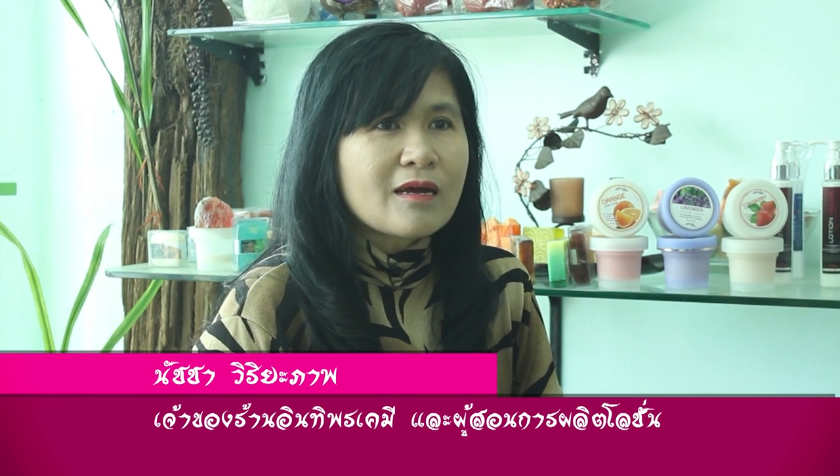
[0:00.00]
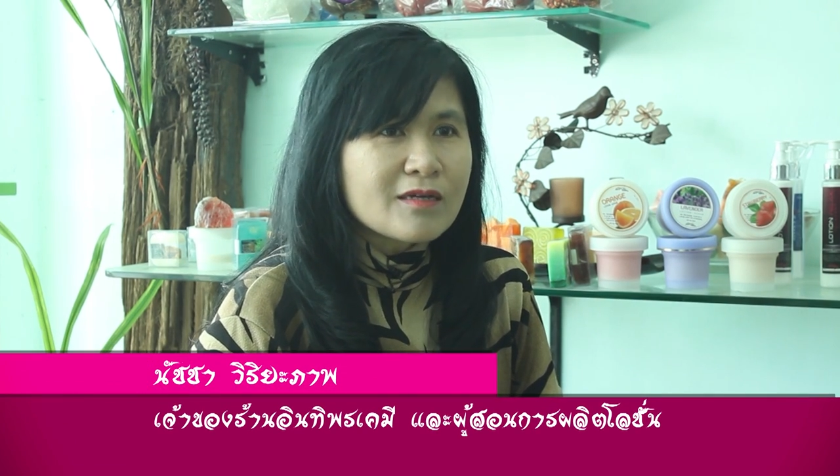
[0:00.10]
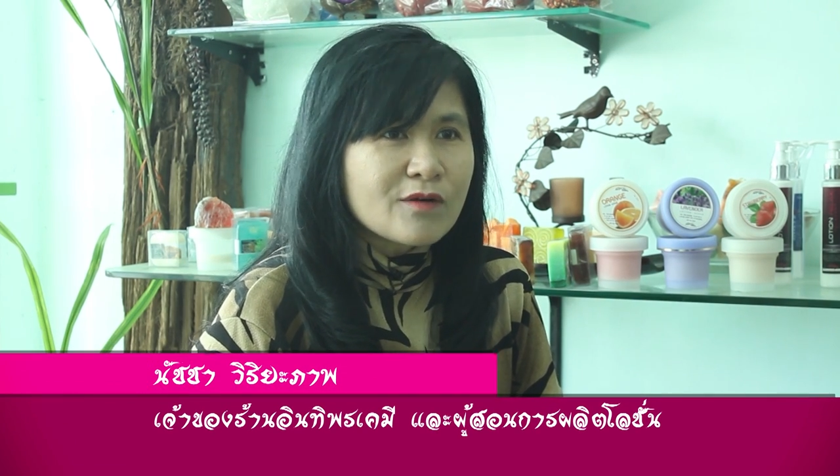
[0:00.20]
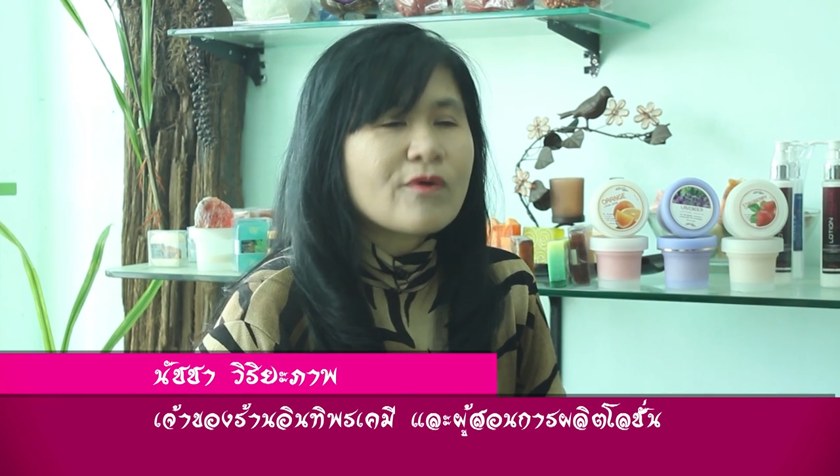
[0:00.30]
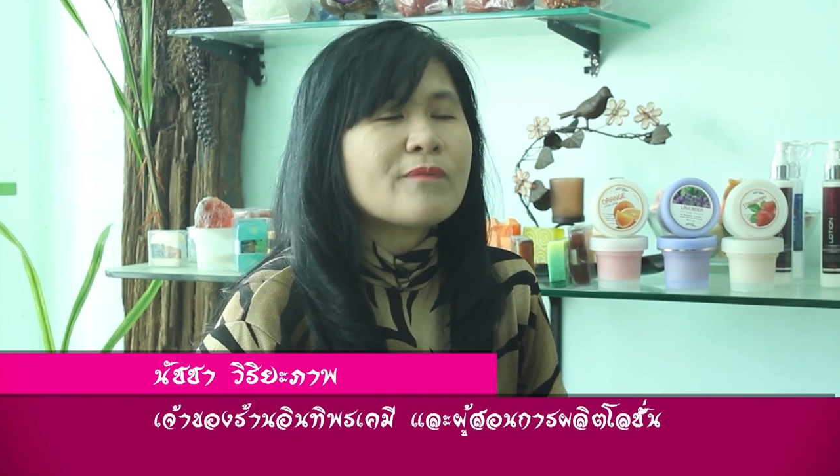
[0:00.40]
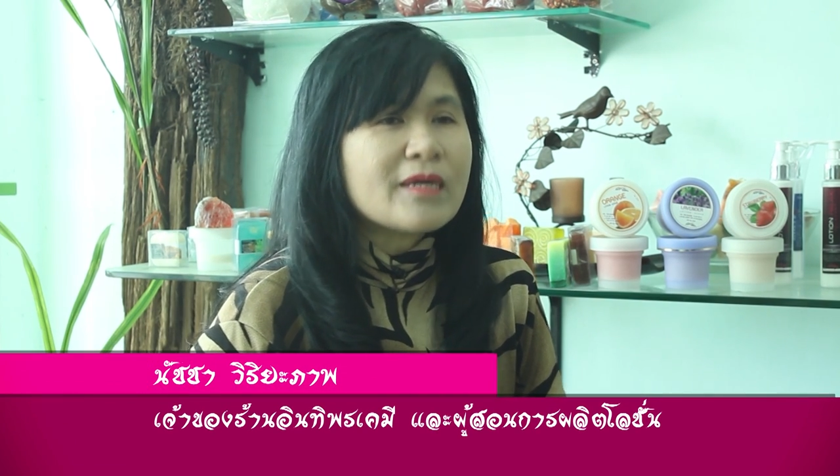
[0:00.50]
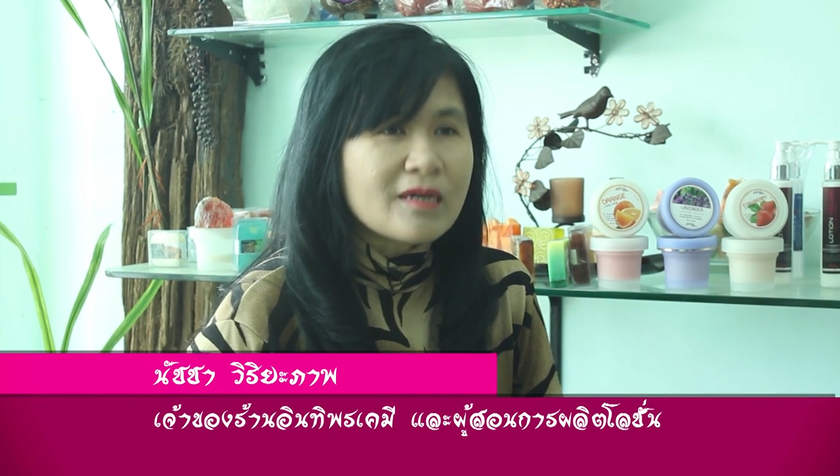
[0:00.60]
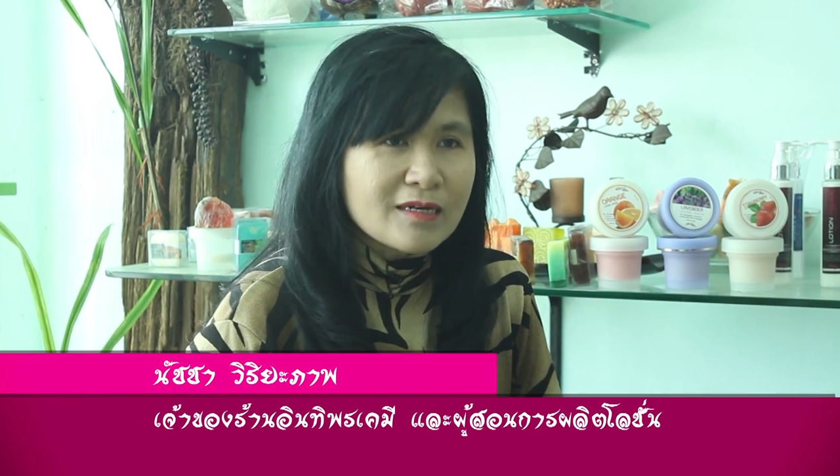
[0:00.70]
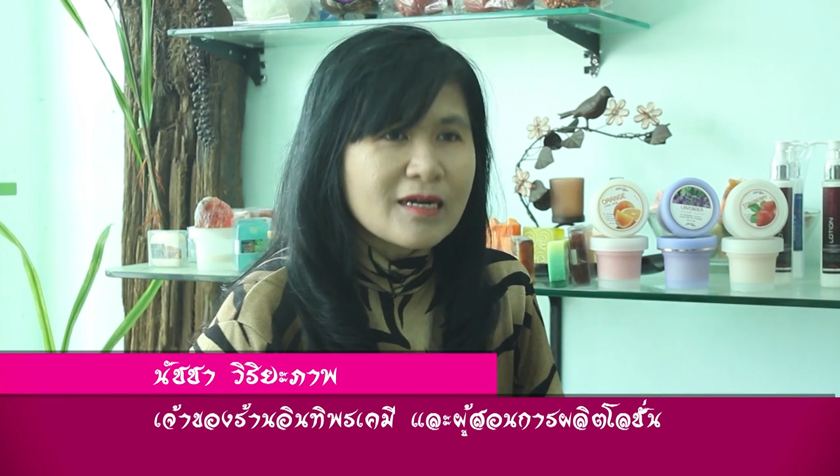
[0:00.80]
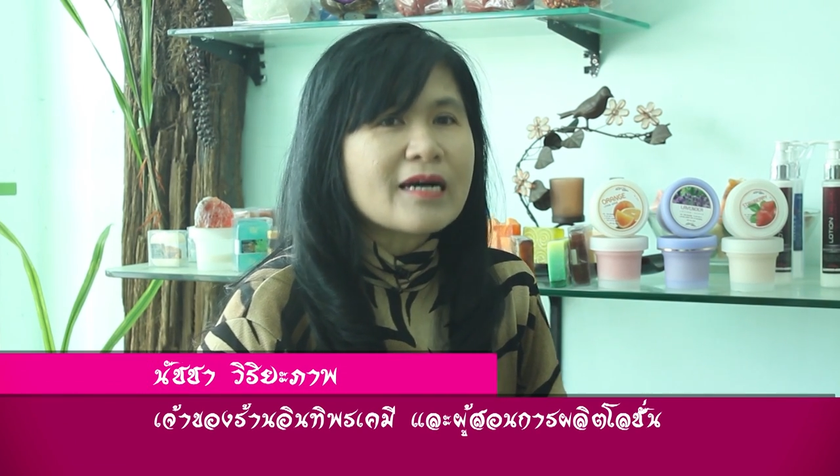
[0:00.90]
ถ้าเกิดว่ามี
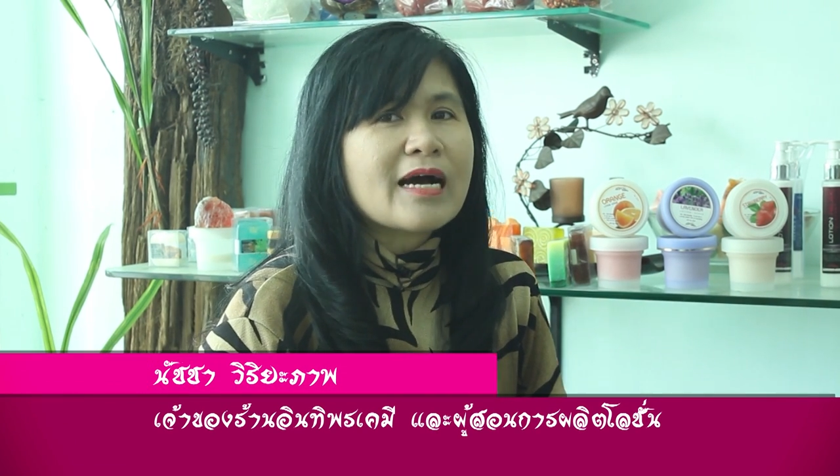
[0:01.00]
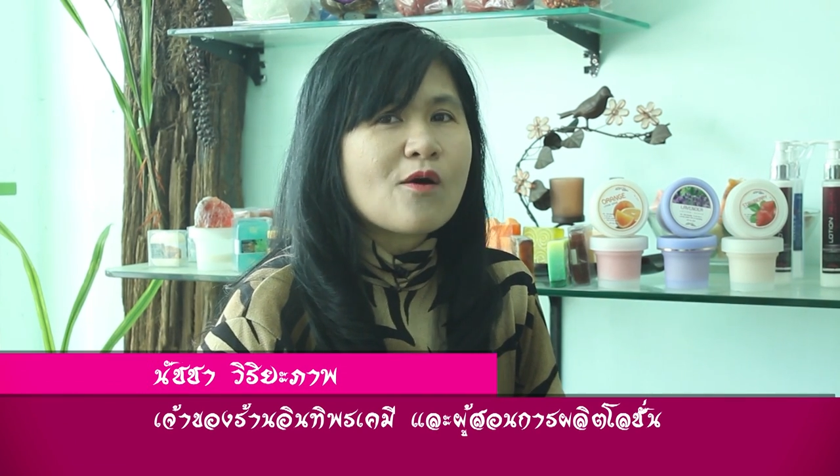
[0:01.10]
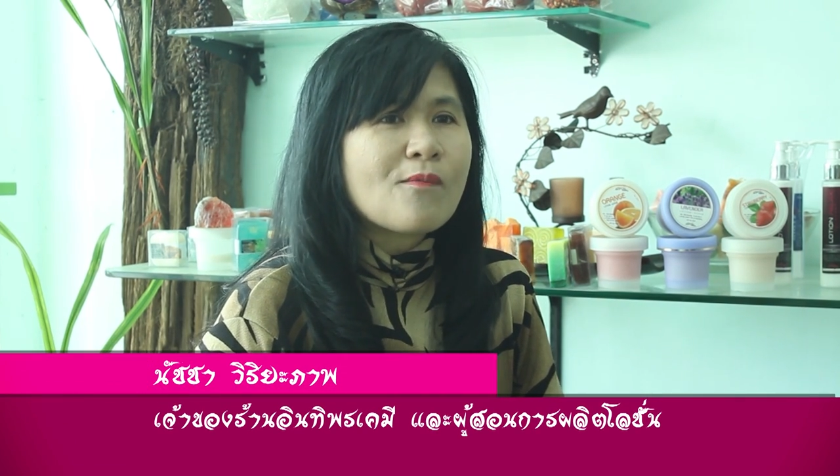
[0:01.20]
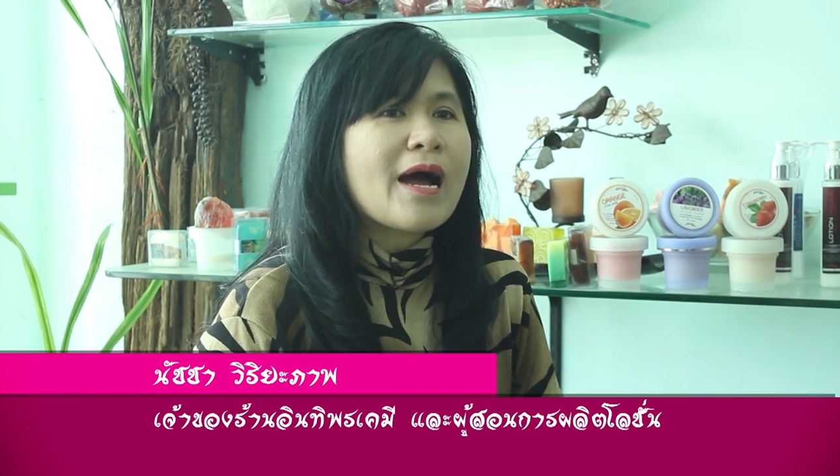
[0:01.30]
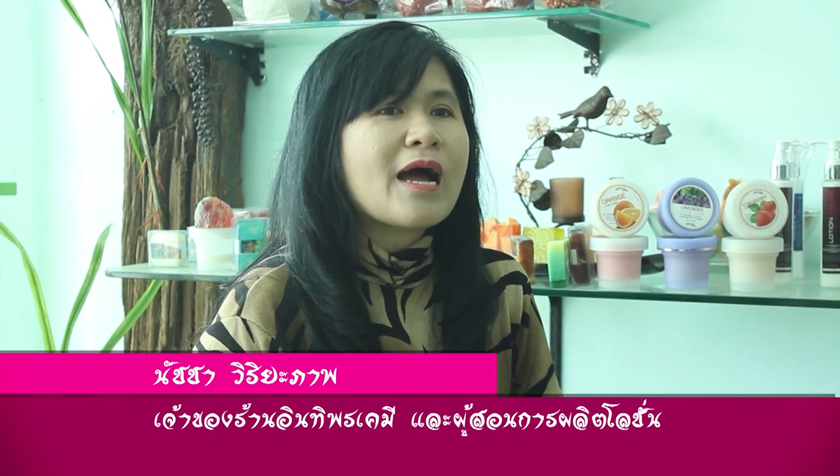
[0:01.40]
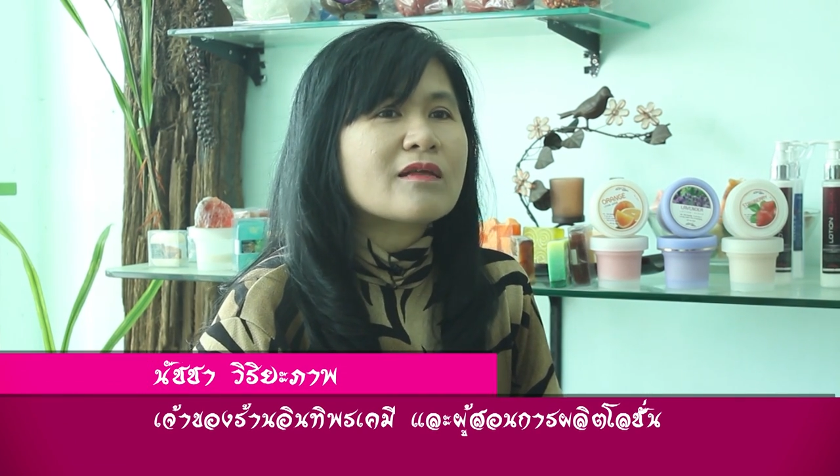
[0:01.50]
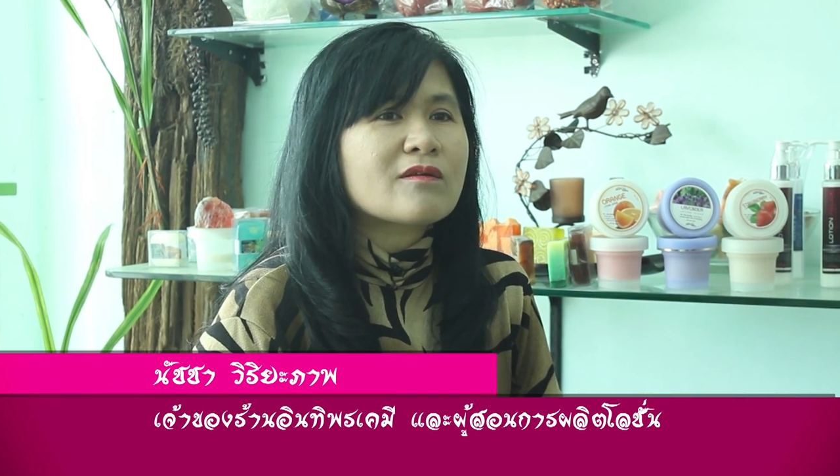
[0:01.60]
เครื่องเข้ามา